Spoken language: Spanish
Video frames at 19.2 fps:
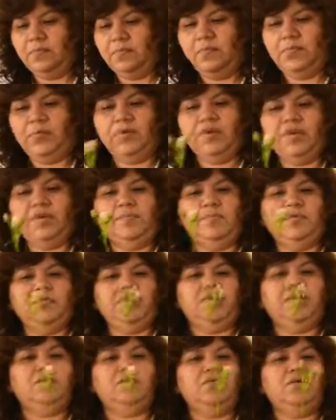Por ejemplo,
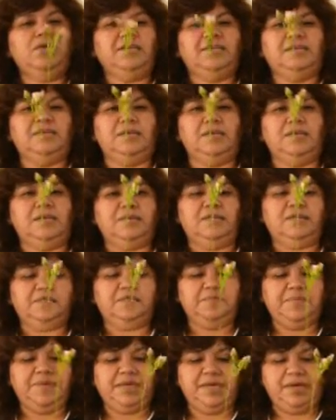tengo este, esta
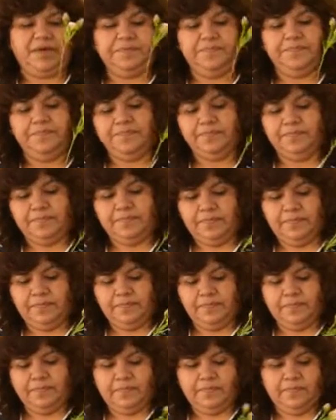espiga.
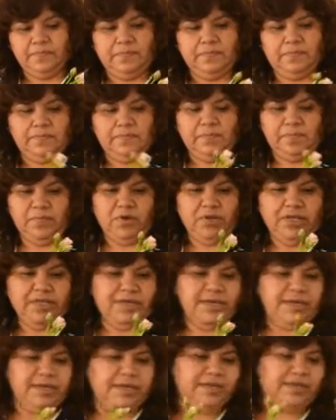Voy a
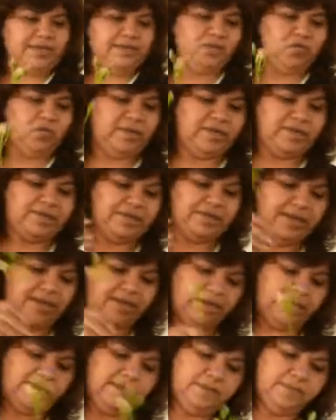dejar que
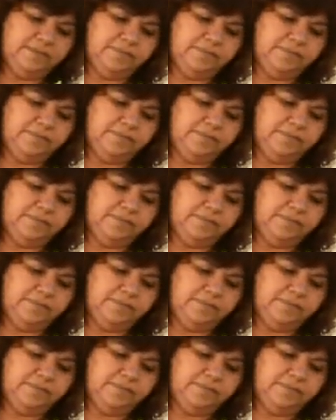sobresalga